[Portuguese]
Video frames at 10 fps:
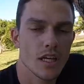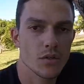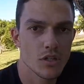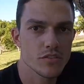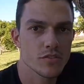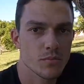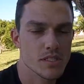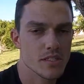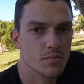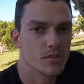Agora eu vou
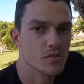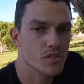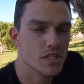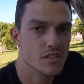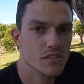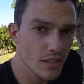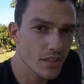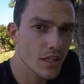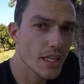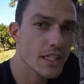passar para vocês
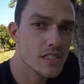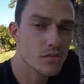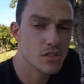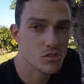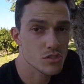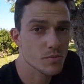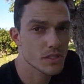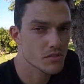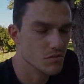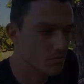em relação à suspensão.